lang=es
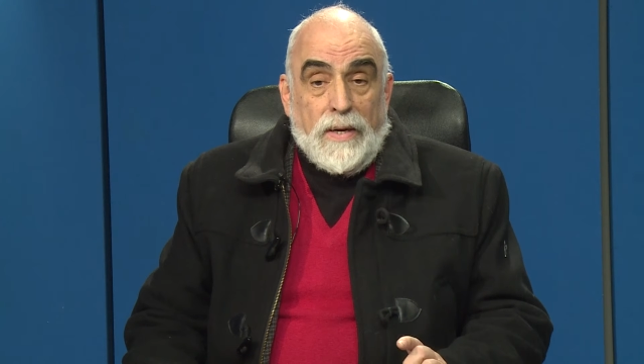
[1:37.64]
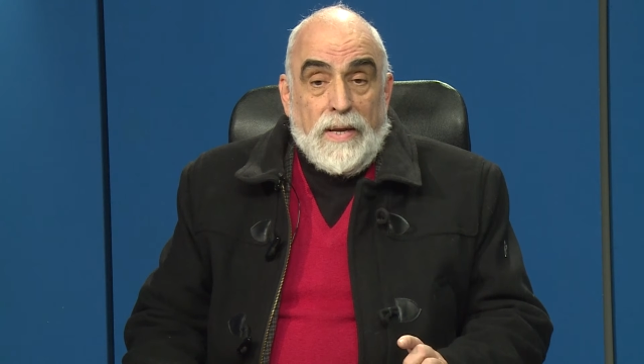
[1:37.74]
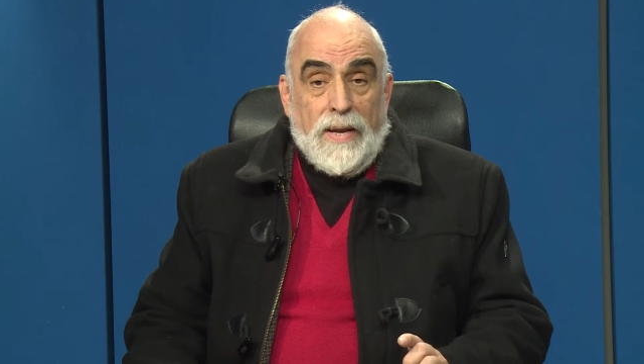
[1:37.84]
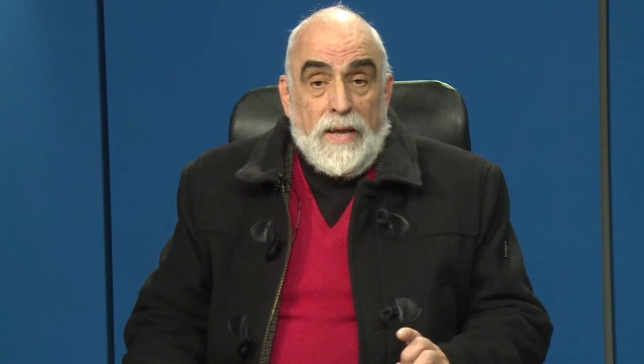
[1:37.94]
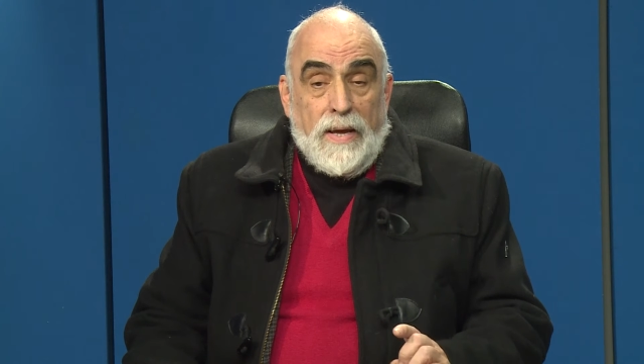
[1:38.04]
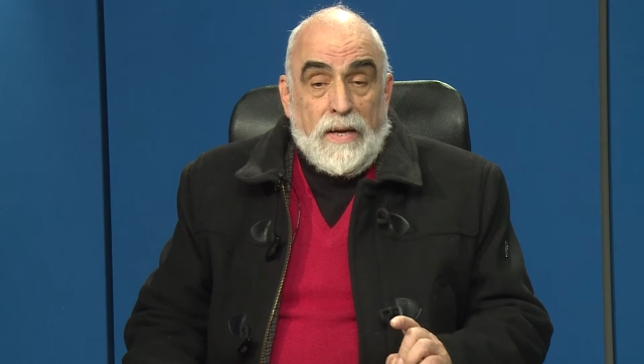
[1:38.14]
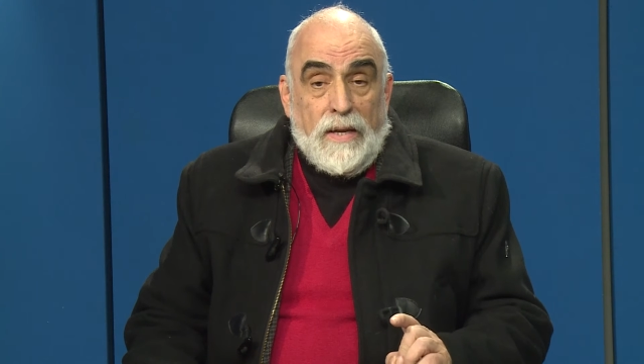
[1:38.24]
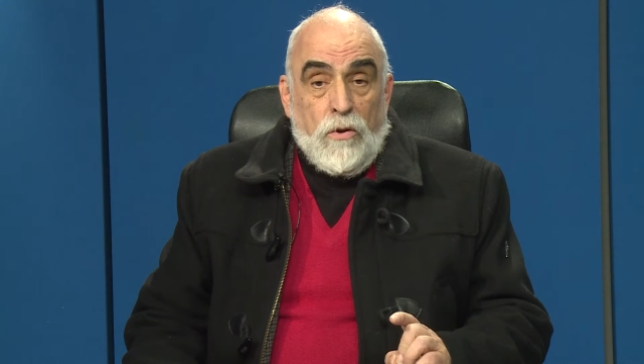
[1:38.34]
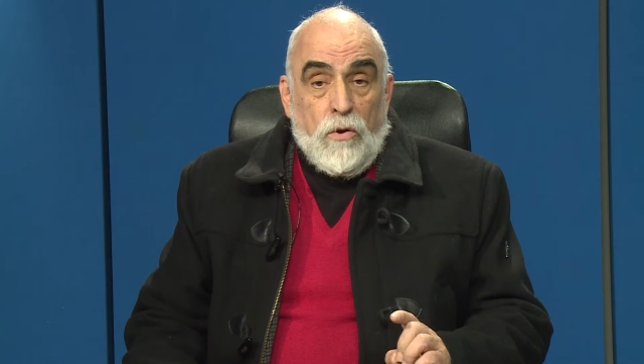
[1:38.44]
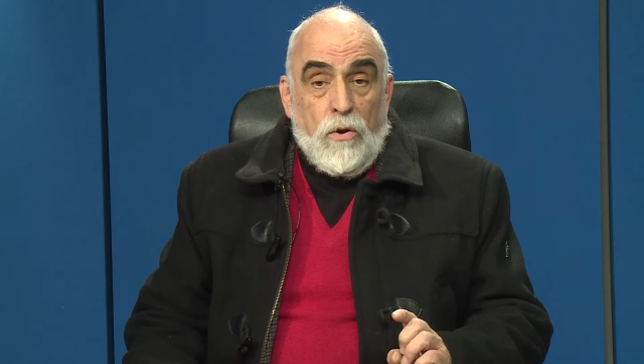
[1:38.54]
que la,
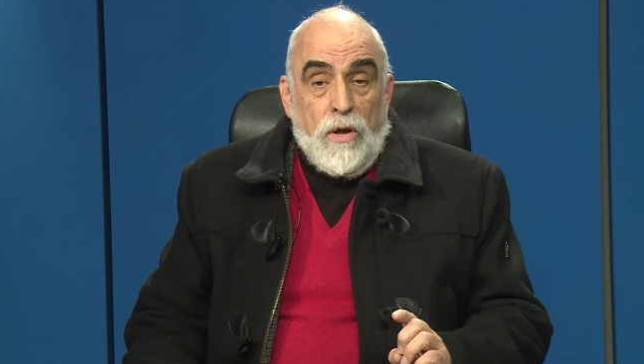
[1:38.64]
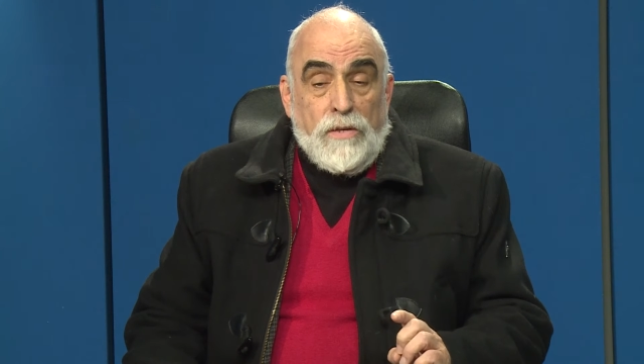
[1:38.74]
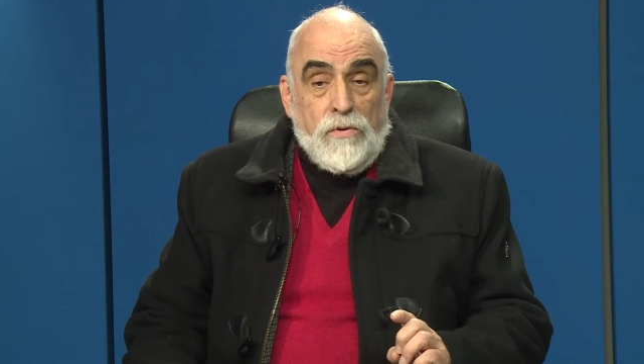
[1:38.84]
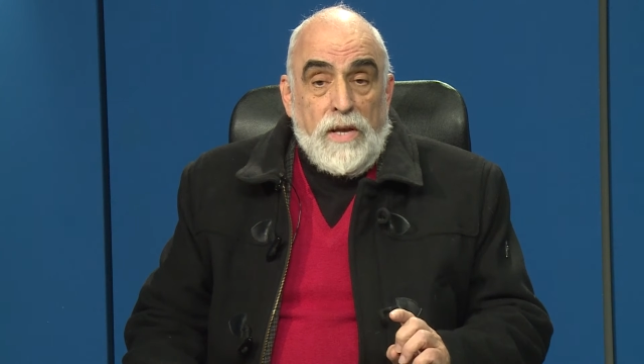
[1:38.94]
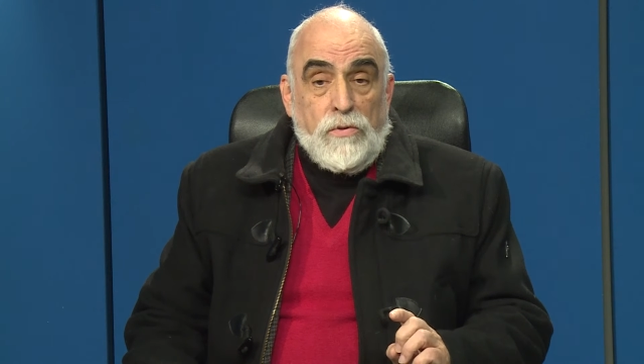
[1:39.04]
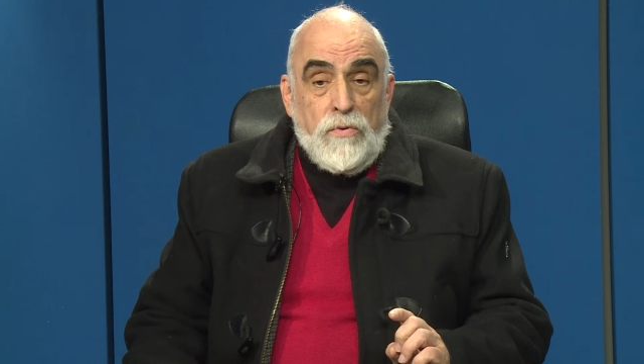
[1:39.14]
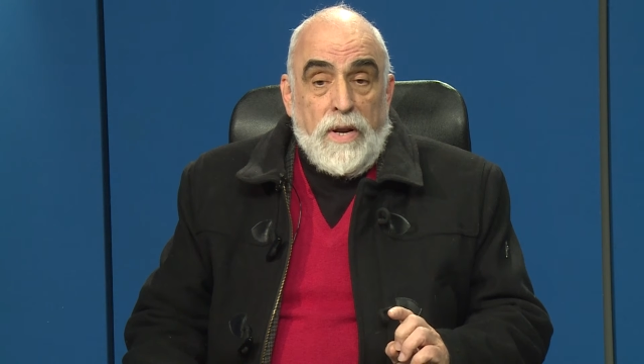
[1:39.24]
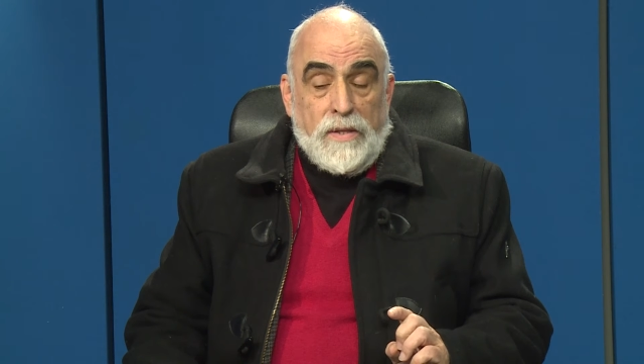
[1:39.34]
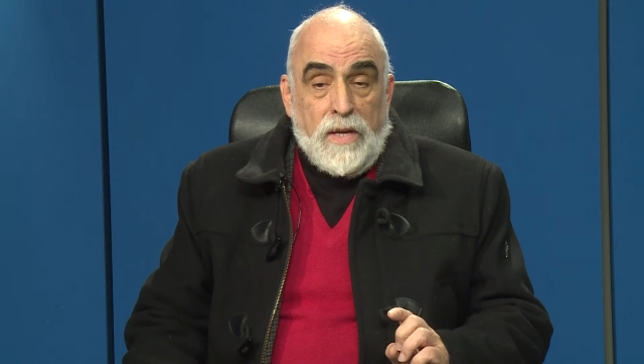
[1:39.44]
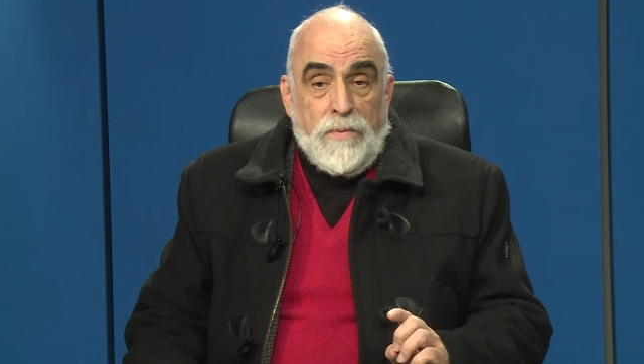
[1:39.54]
es, es,
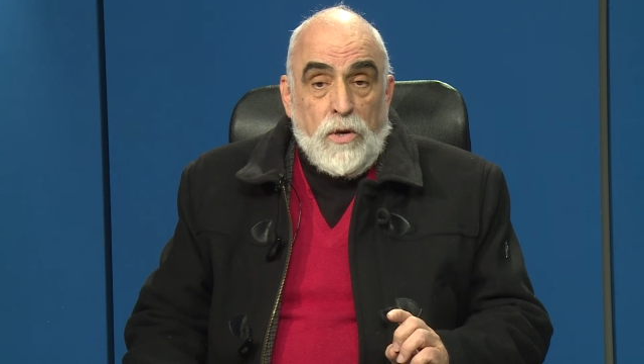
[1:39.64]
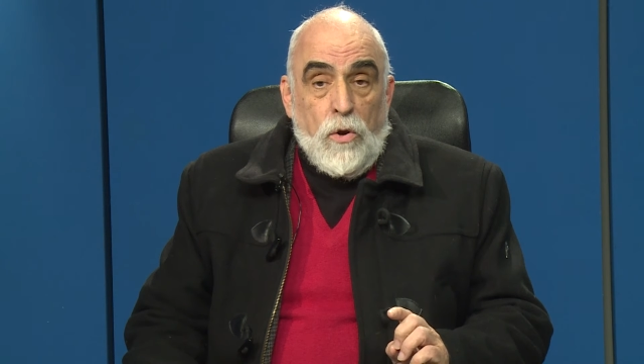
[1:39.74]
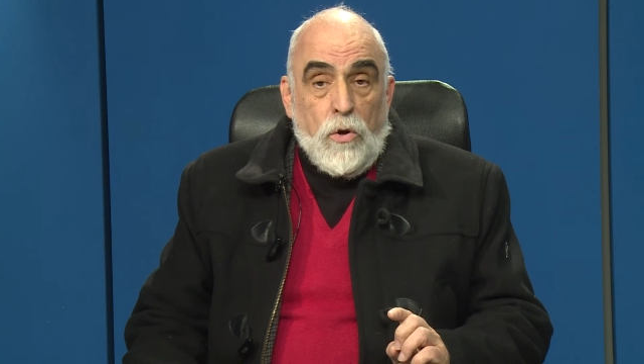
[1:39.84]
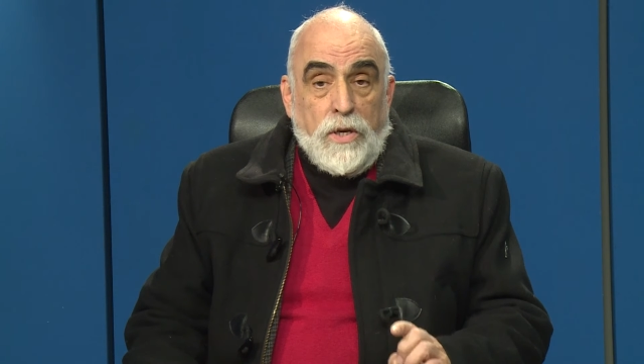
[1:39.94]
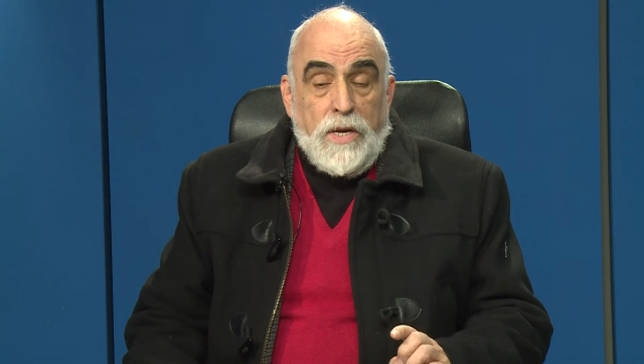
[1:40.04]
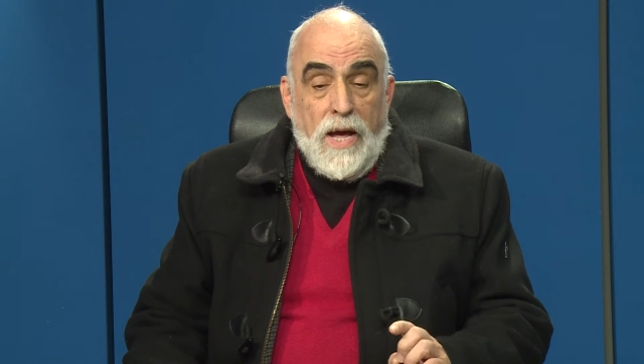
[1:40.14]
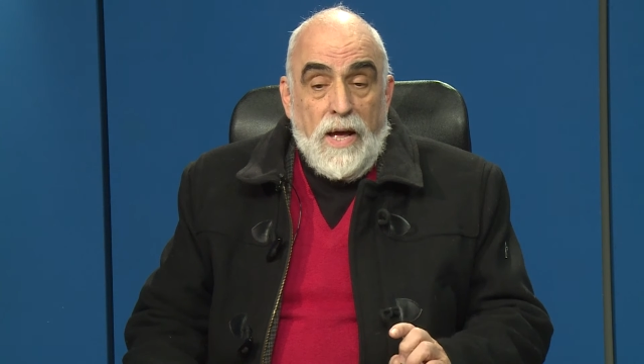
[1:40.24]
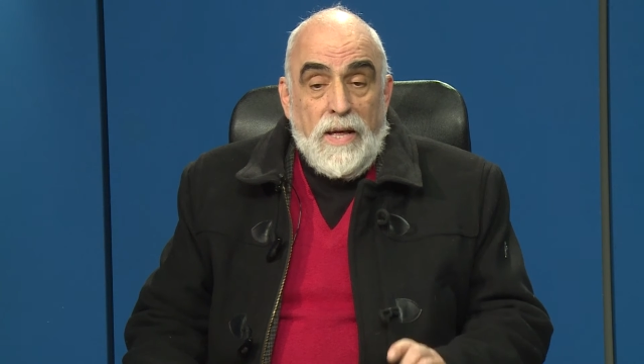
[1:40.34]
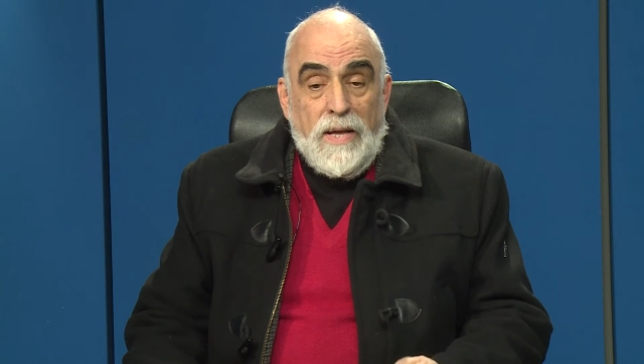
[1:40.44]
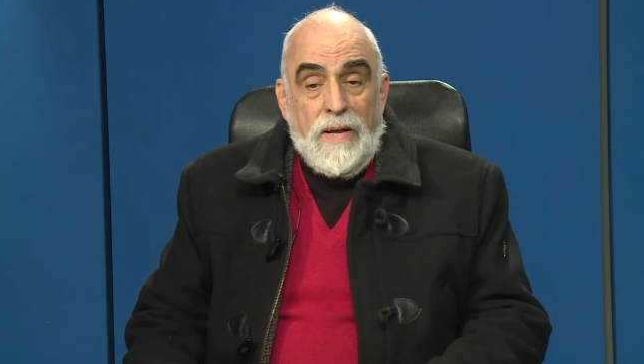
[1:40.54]
una
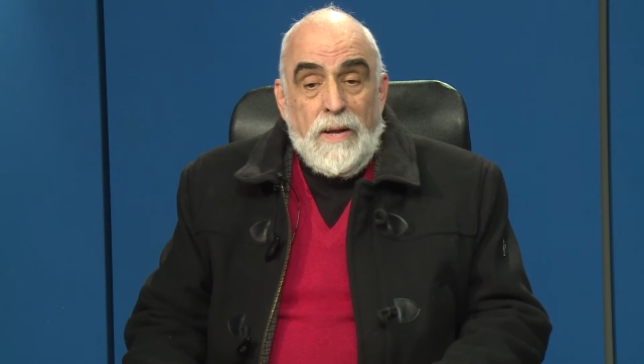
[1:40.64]
terminología